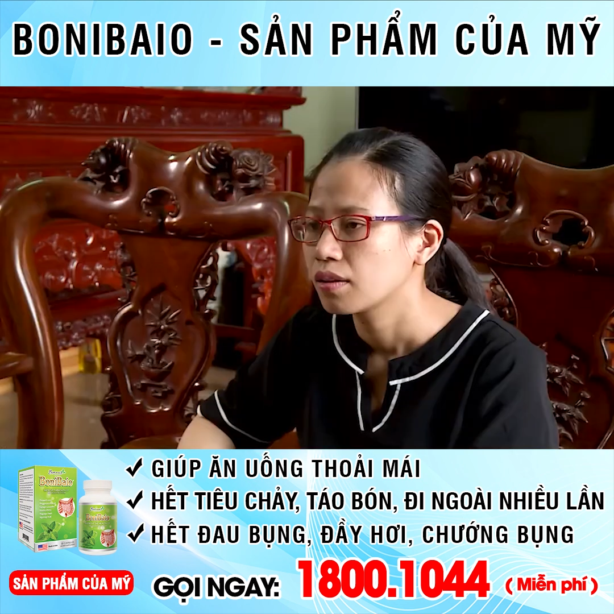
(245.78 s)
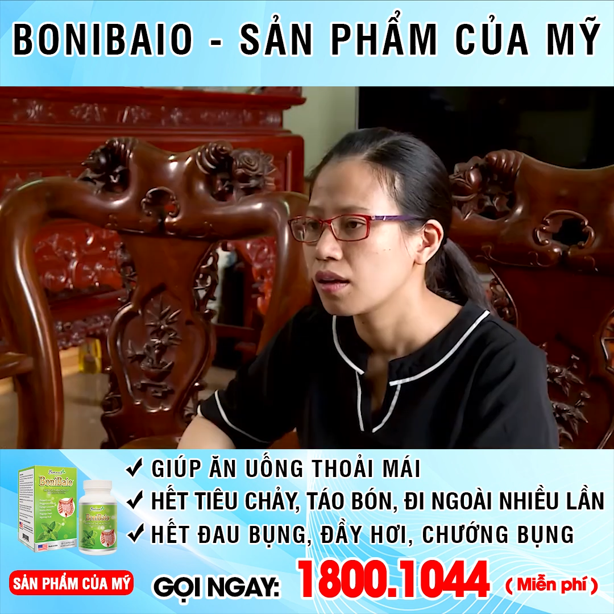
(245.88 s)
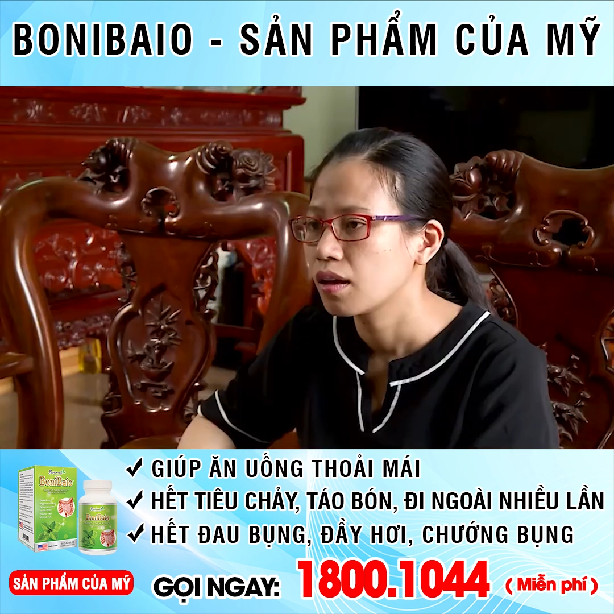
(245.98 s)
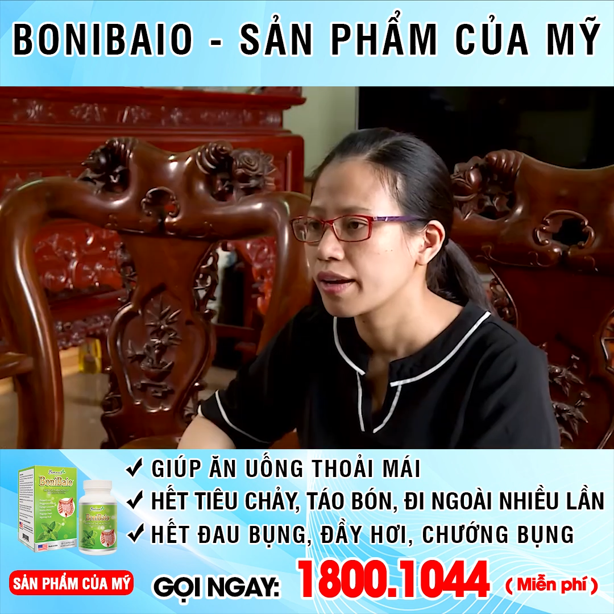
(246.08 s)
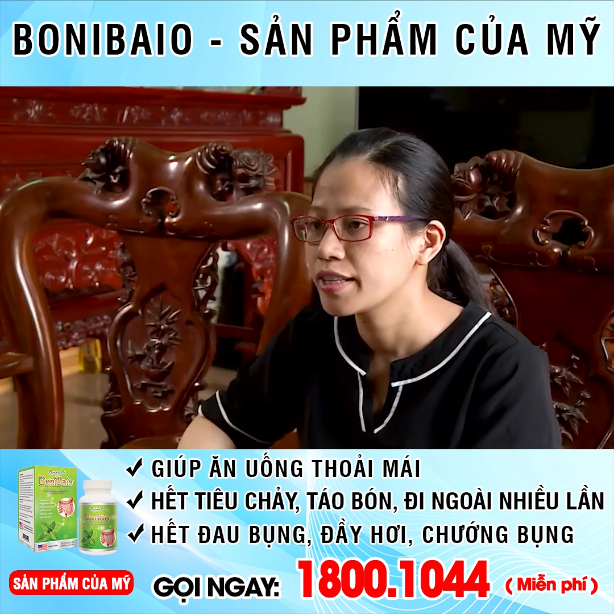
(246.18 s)

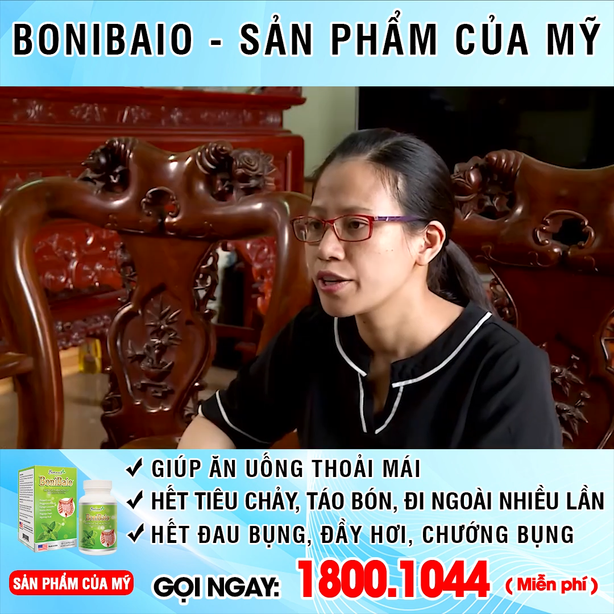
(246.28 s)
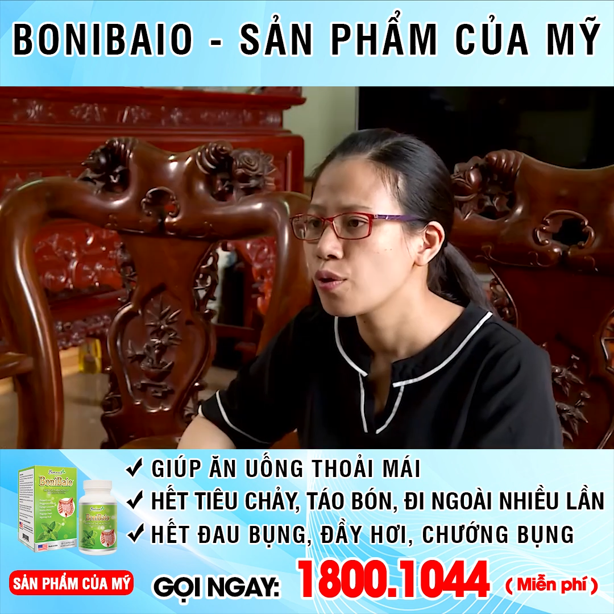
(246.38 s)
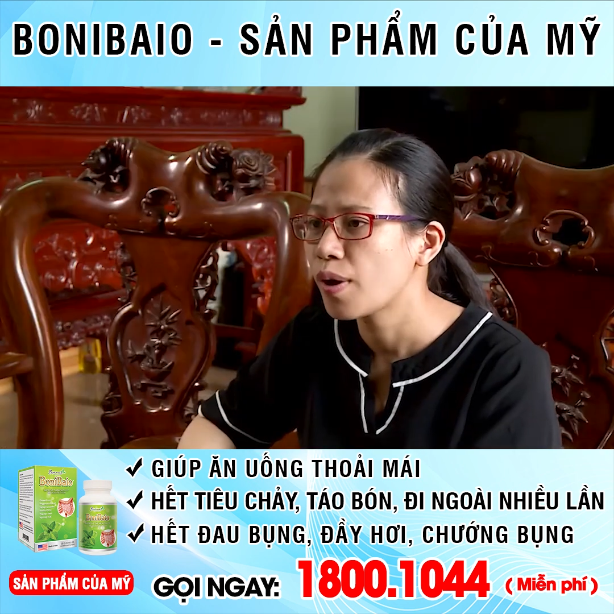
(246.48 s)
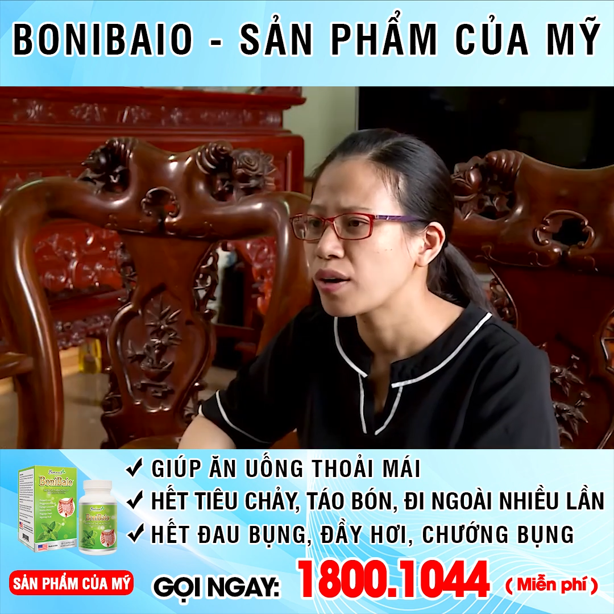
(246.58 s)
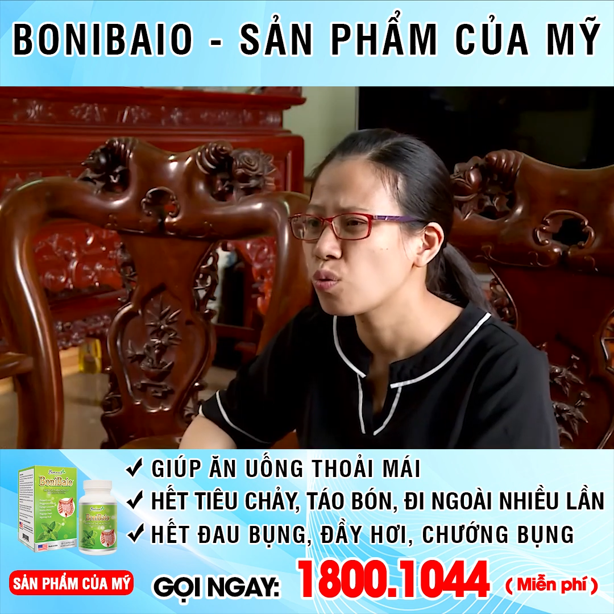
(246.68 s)
À, cái chế
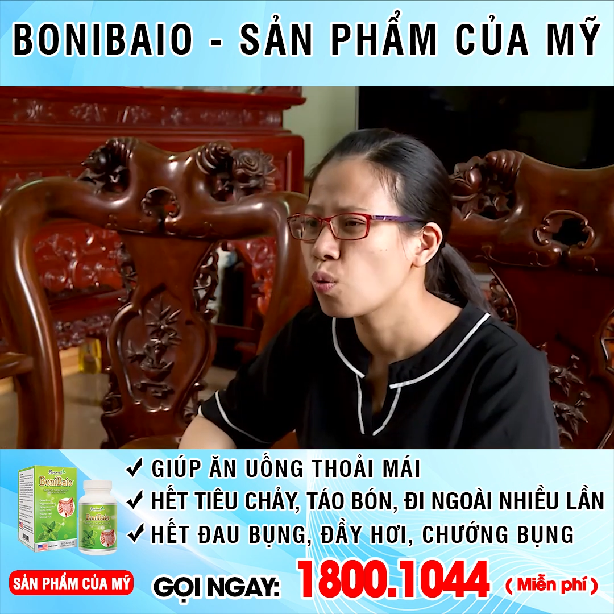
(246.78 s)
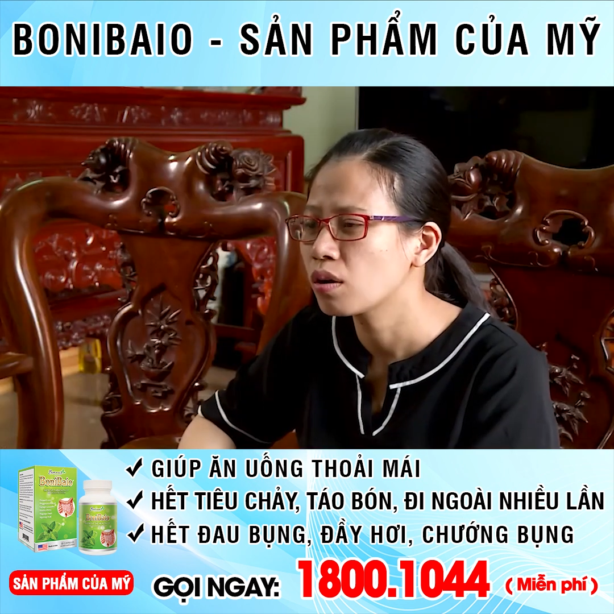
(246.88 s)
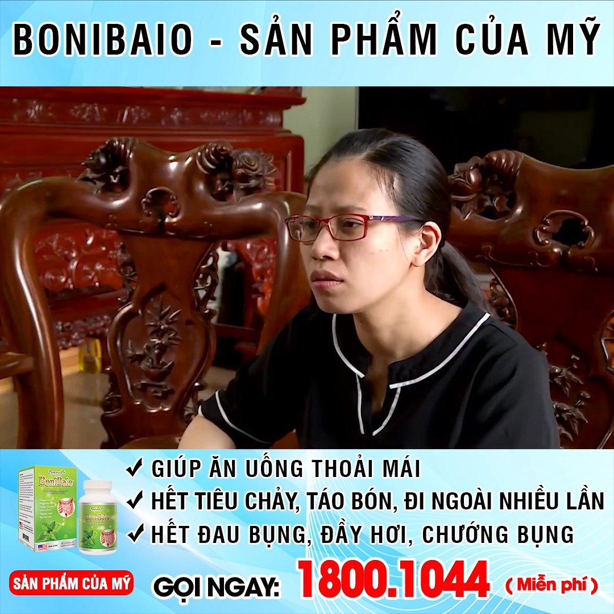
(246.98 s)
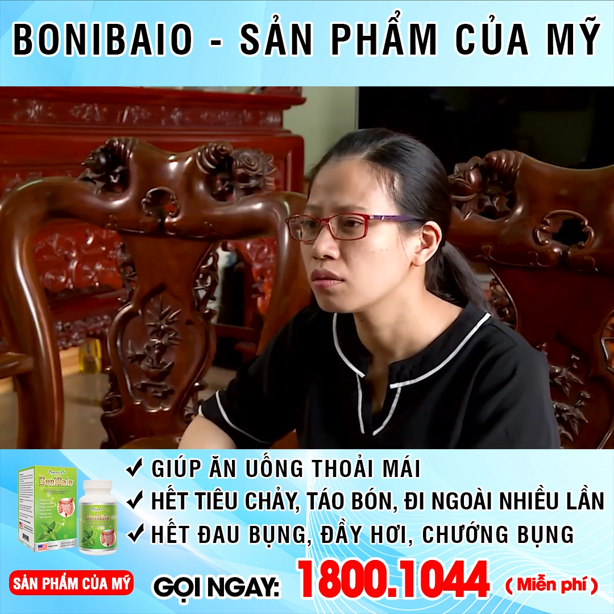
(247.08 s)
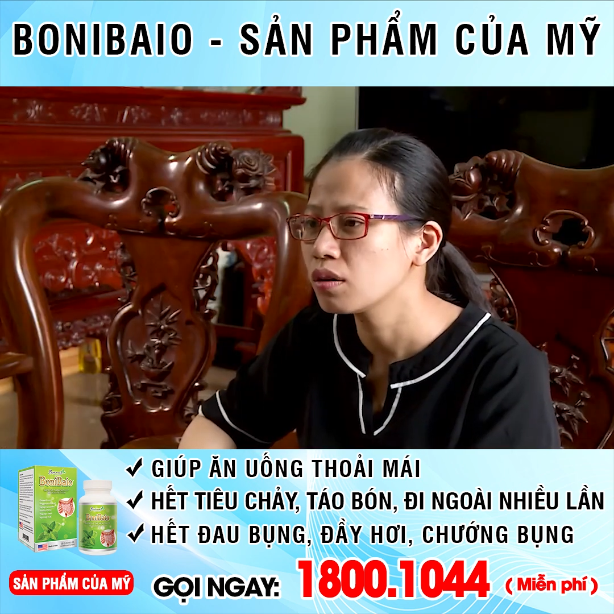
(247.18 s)
độ ăn
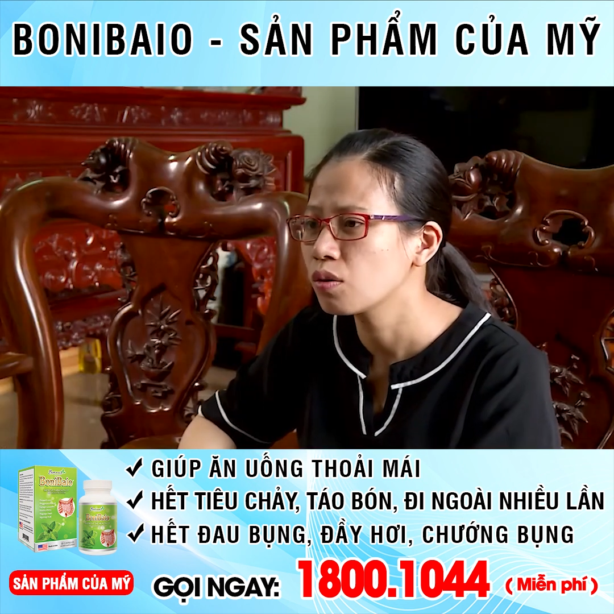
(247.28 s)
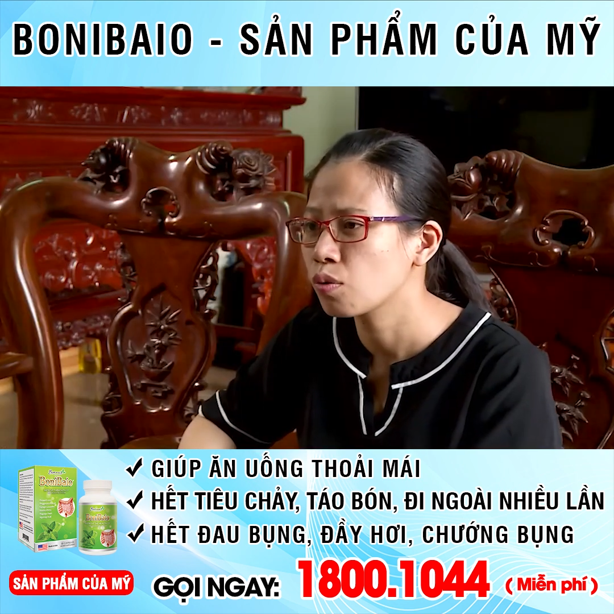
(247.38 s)
uống